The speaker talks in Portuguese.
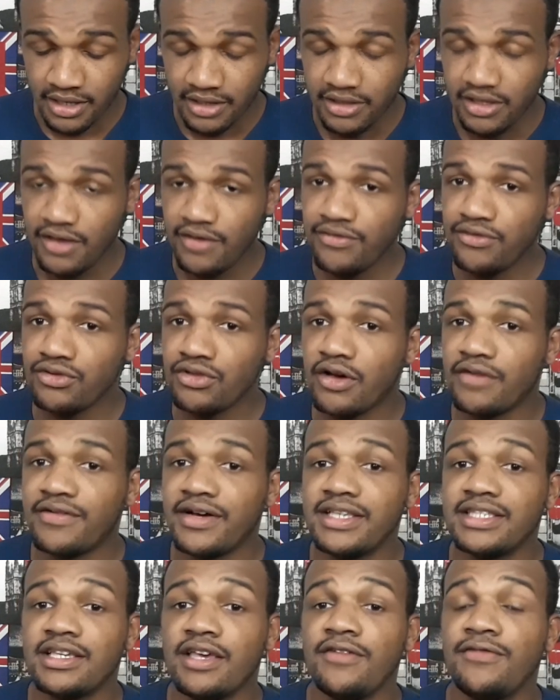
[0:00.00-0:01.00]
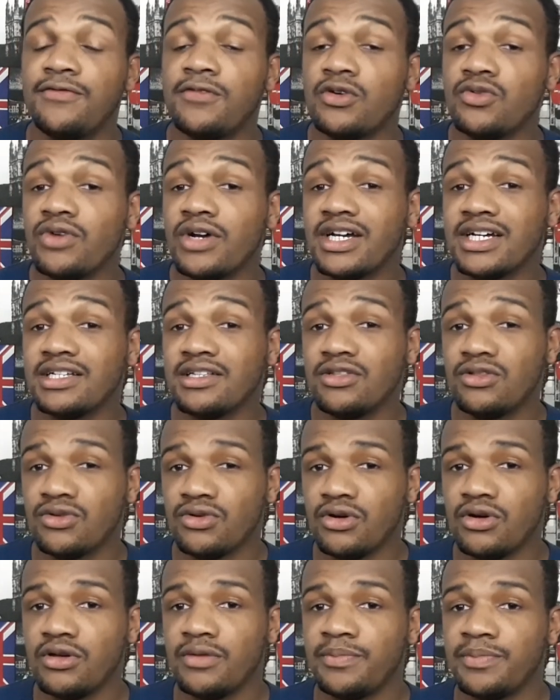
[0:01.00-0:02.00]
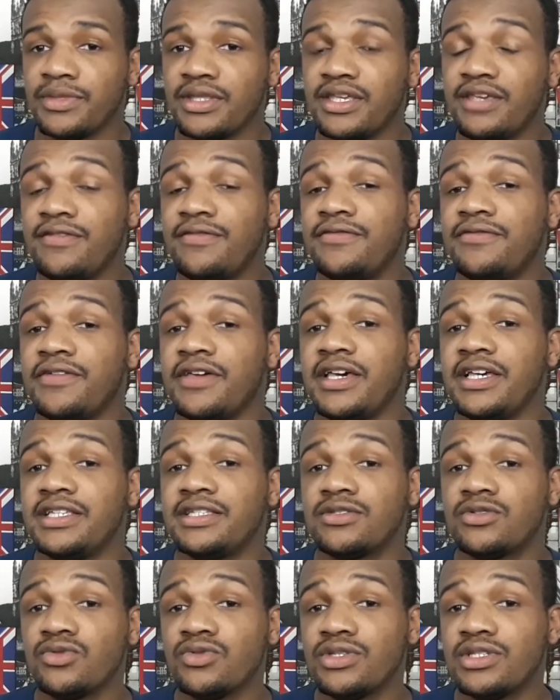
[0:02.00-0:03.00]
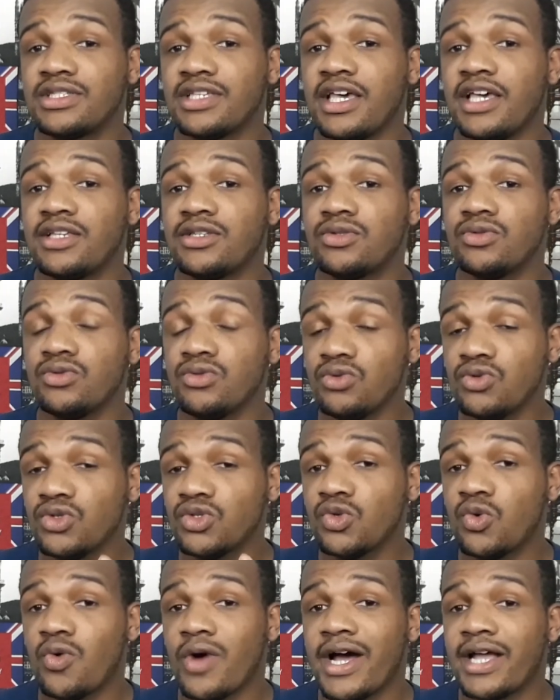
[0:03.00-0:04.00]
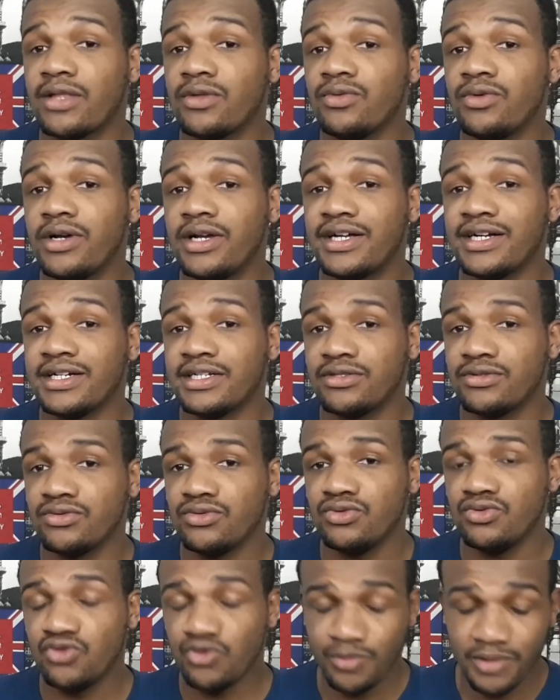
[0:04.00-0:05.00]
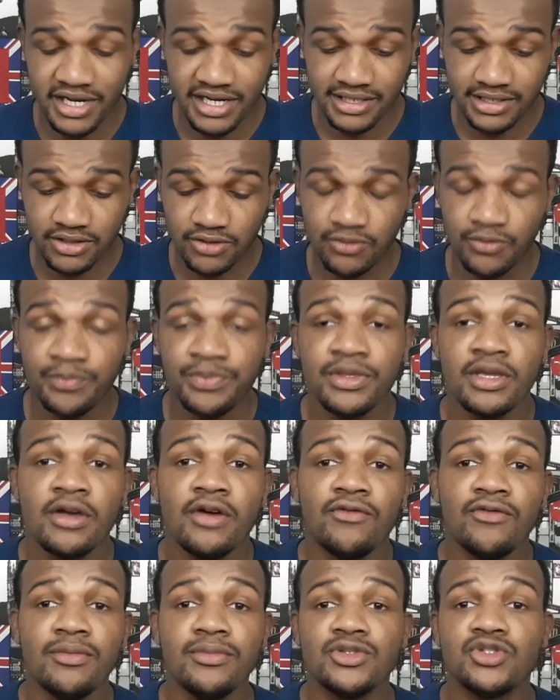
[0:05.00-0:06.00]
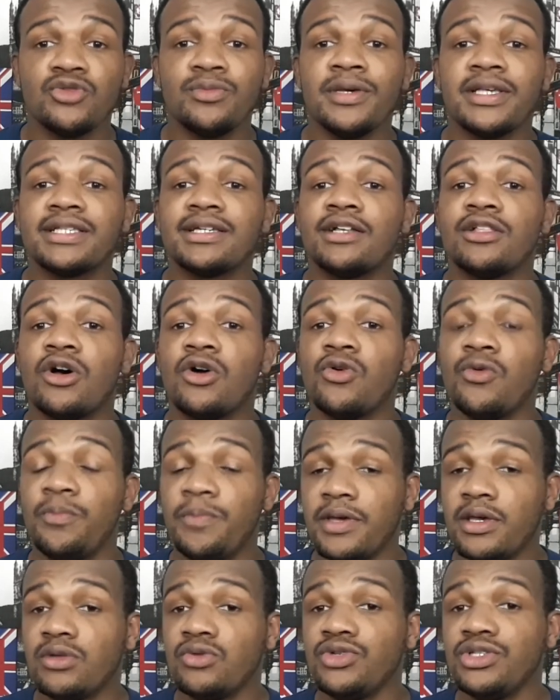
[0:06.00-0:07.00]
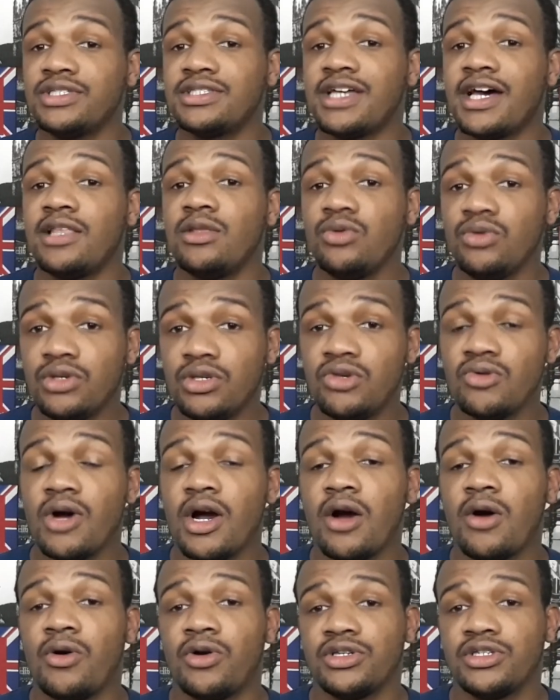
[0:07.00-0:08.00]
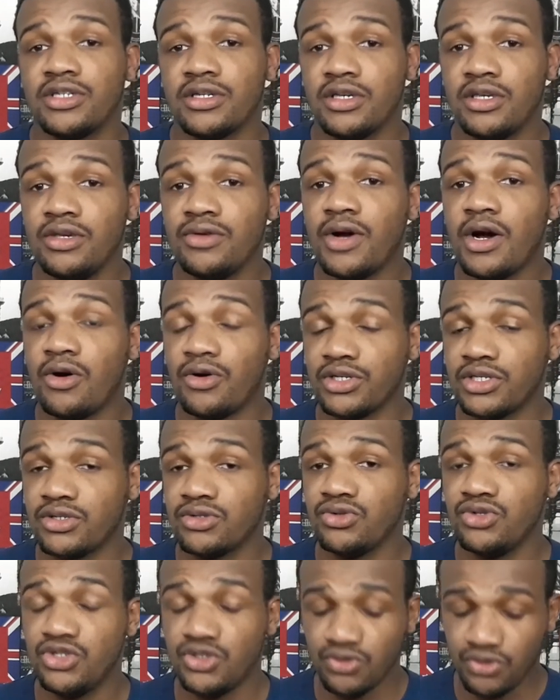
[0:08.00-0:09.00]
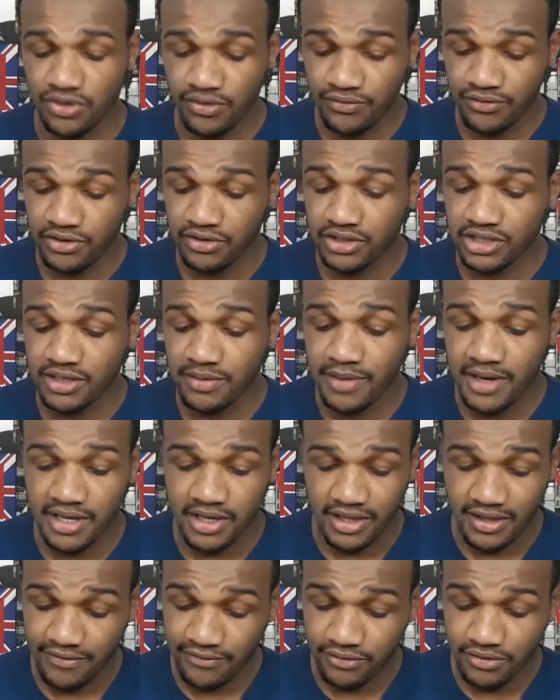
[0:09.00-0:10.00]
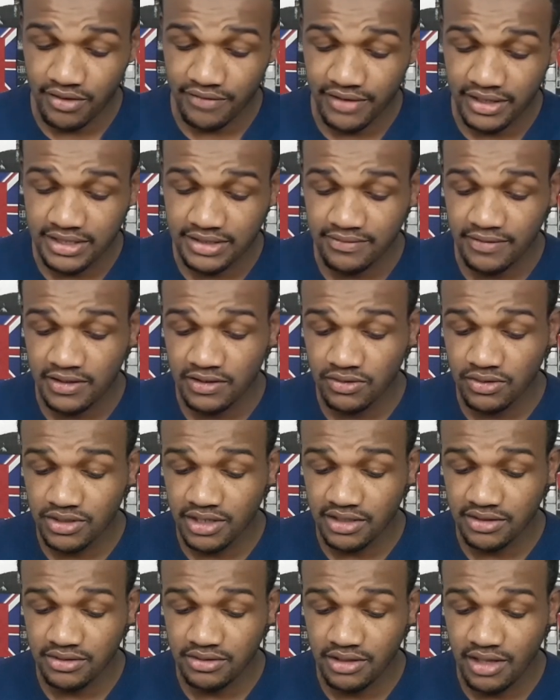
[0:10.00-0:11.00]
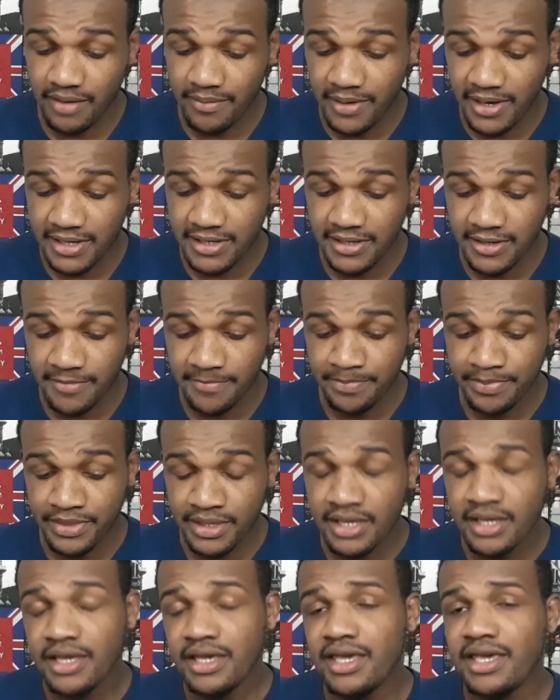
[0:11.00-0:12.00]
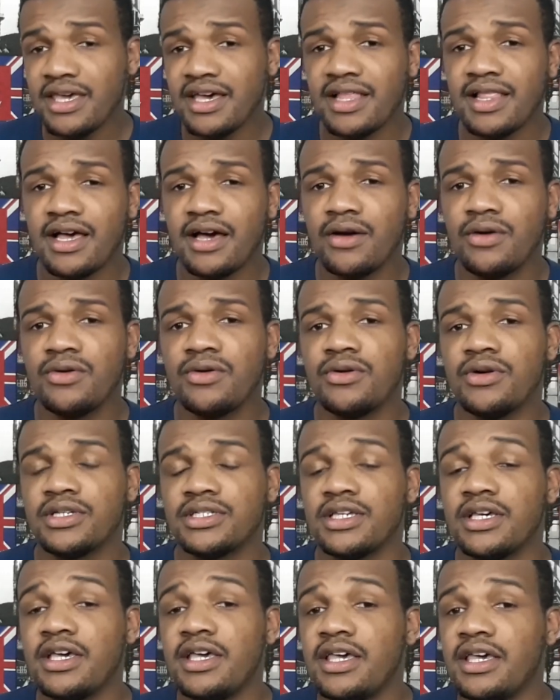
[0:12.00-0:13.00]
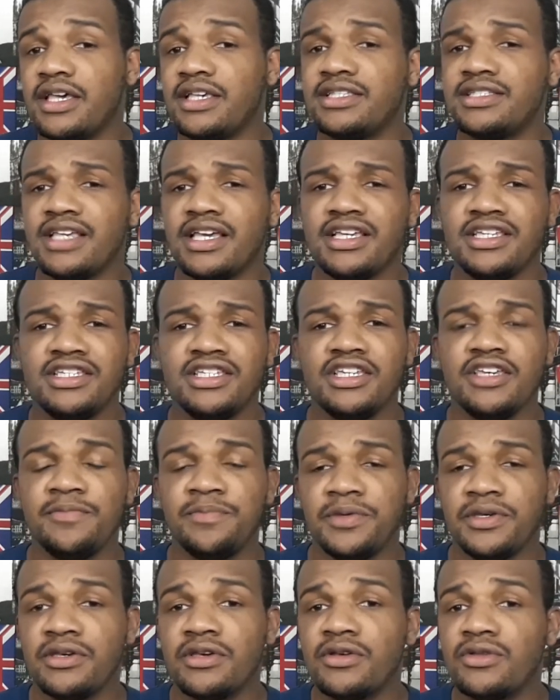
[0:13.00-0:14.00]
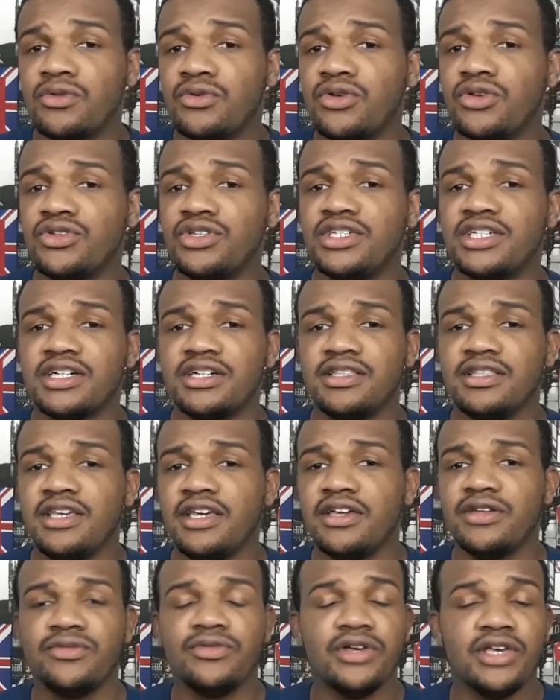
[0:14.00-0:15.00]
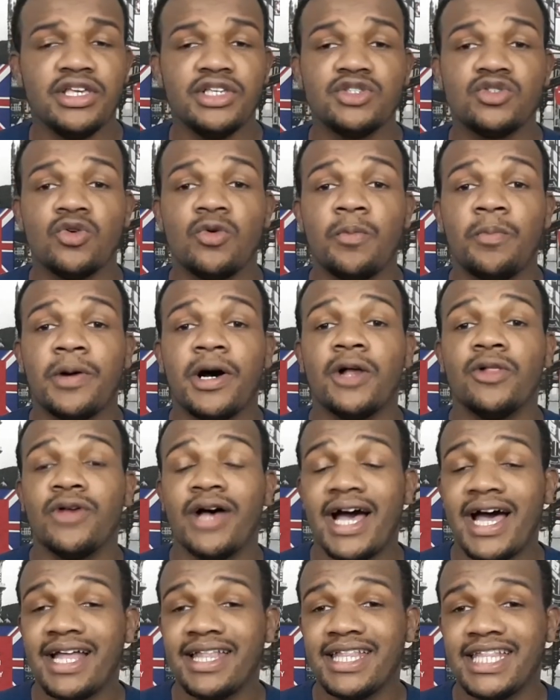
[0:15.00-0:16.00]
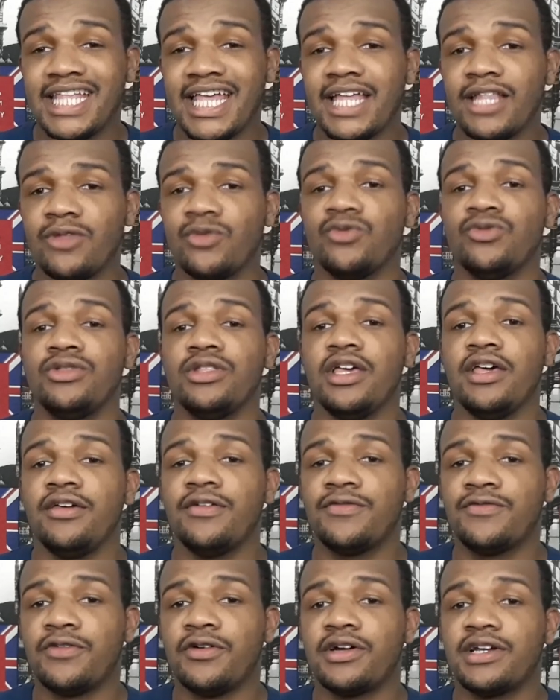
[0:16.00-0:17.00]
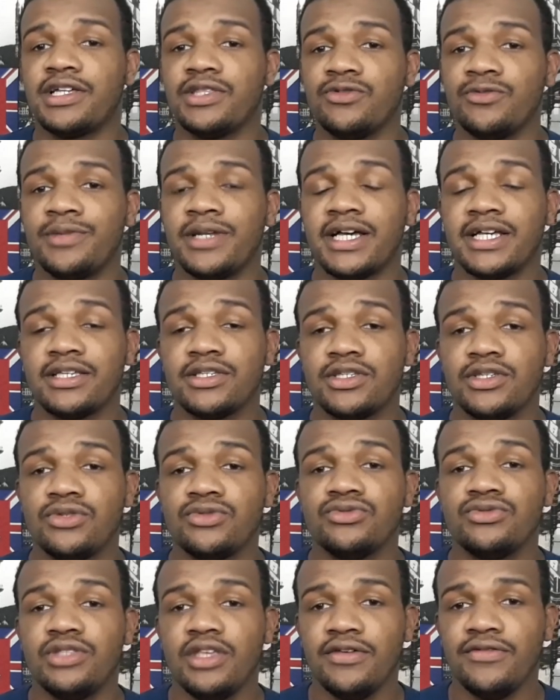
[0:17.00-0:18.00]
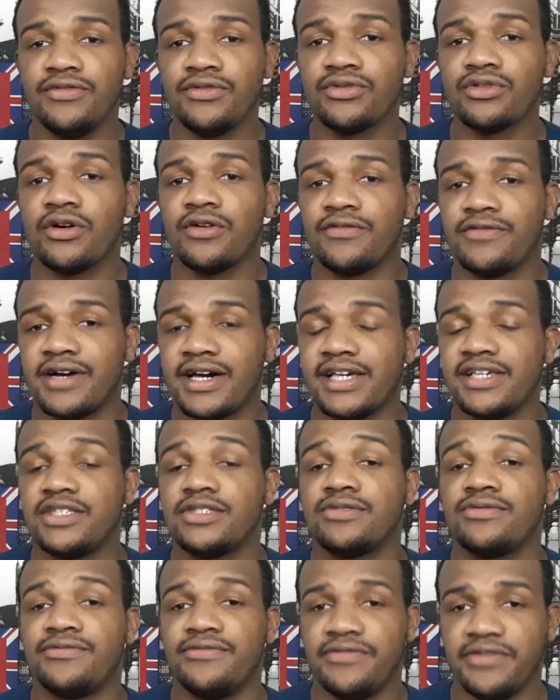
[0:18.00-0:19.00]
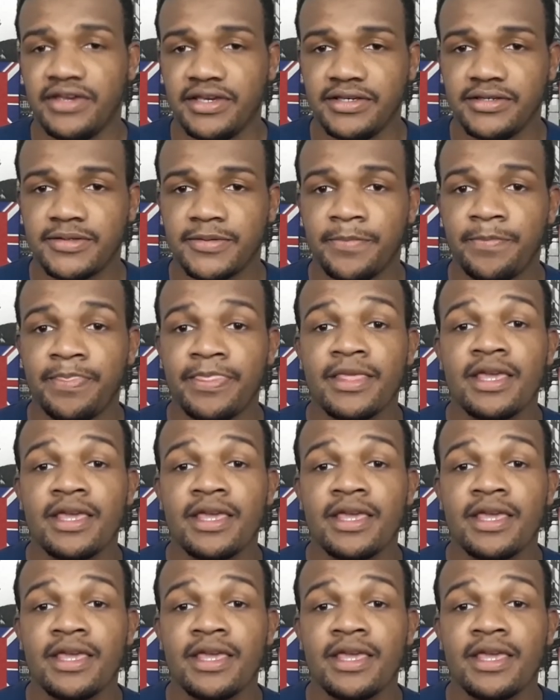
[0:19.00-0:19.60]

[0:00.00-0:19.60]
Devil Novaes aí foi um cantor que fez sucesso nos quatro cantos do Brasil. Vamos começar logo pelo estádio que o Arrocha, que o Arrocha surgiu, que foi a nossa Bahia. Devil Novaes fez sucesso na Bahia, em Alagoas, em Sergipe, no Rio de Janeiro, em São Paulo, até turnê fora do Brasil, Devil Novaes fez.